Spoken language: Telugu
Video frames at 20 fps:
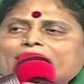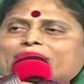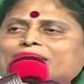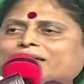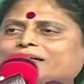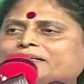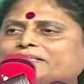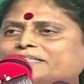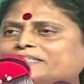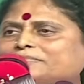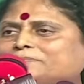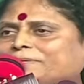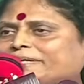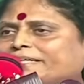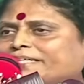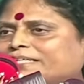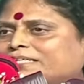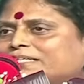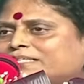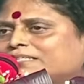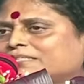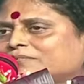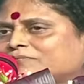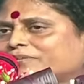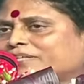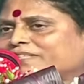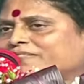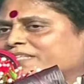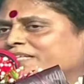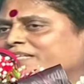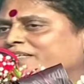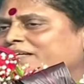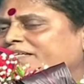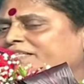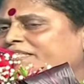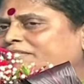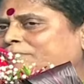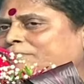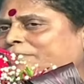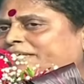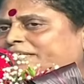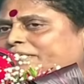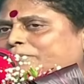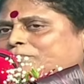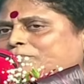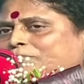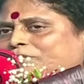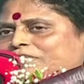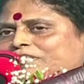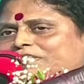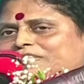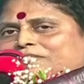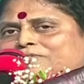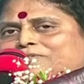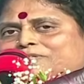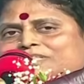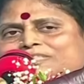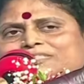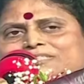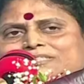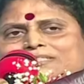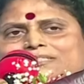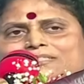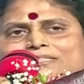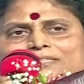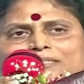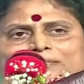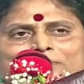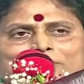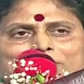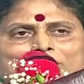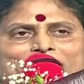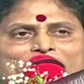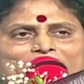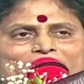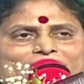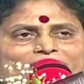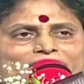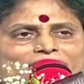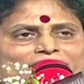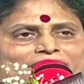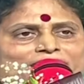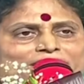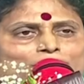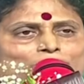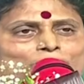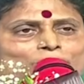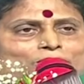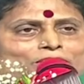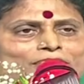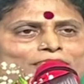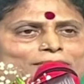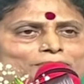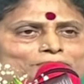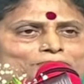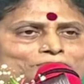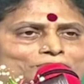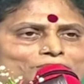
ఈ కాంగ్రెస్ పార్టీ వైఎస్ఆర్ కాంగ్రెస్ పార్టీ పుట్టిందని కూడా మీకు అందరికీ చెప్తున్నా